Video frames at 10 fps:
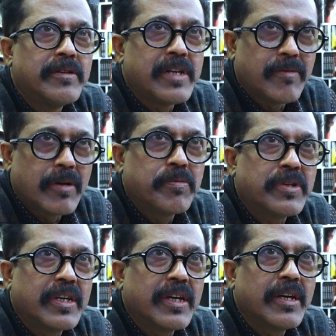জামালপুর
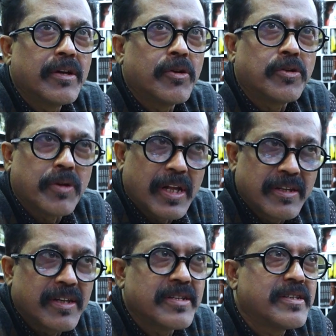থেকে গত
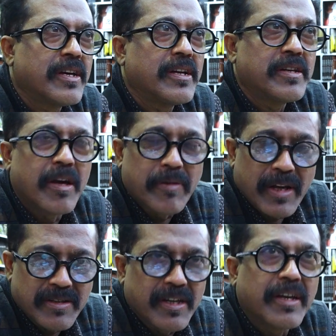রাতে আসছি এসে আবার
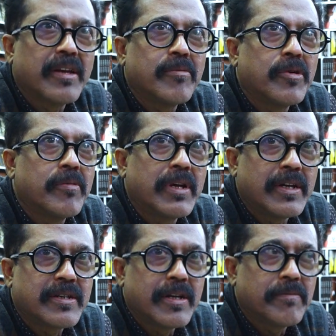আজকে এখানে
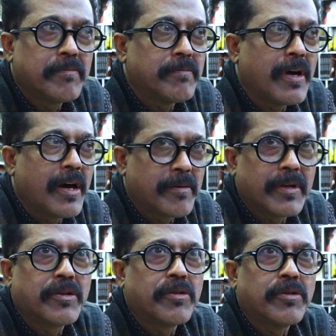বইমেলে আসলাম আর
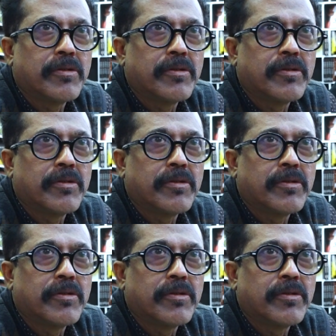মাত্র